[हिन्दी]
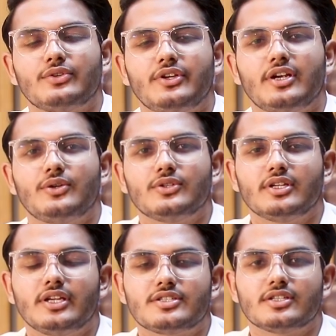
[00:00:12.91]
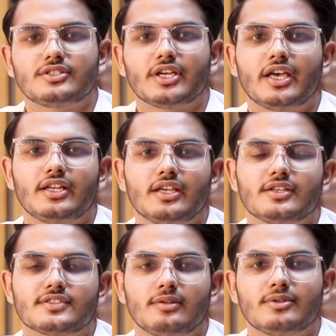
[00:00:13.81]
को नियर टू द नेचर शहर की
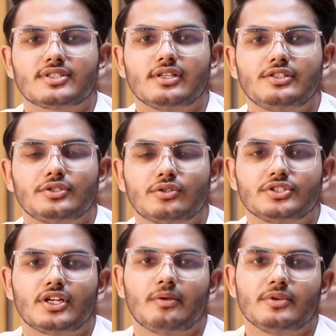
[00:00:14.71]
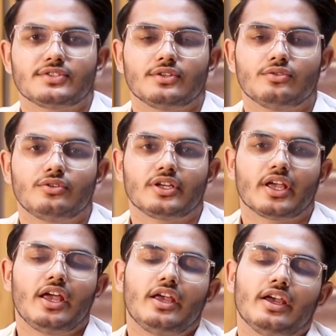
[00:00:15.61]
हसल बसल शोर शराबे से दूर
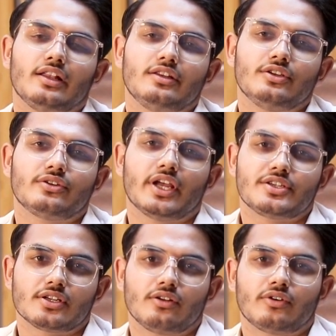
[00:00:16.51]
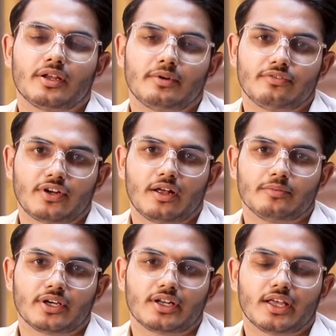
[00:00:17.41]
एक हेल्दी और नेचुरल इन्वायरमेंट
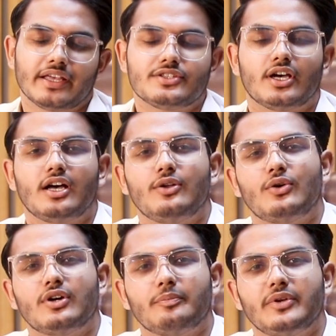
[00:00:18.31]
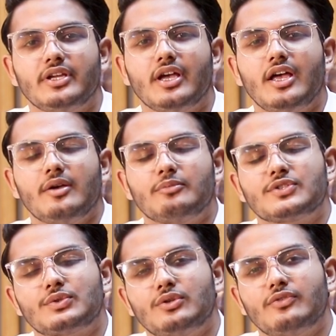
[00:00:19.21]
फराम करना है जहाँ लोग अपनी
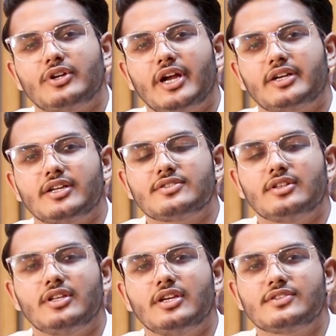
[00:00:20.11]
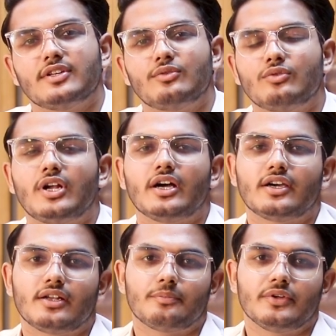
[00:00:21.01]
मसरूफ़ और हेक्टिक ज़िंदगी से दूर
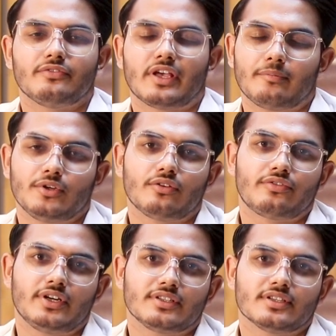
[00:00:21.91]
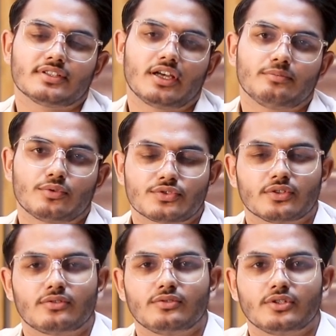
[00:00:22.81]
आकर अपने फैमिली और फ्रेंड के साथ
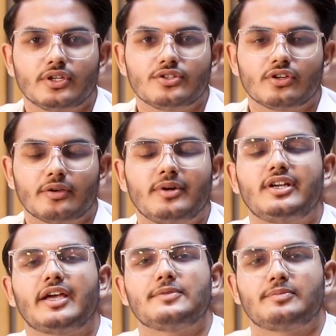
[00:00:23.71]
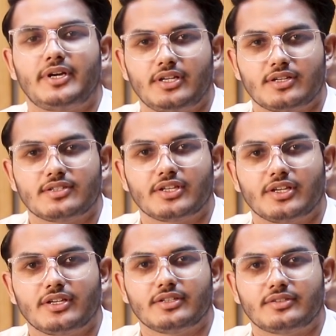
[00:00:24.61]
पुरसकून और इन्जॉयबल टाइम स्पेंड कर सकेंगे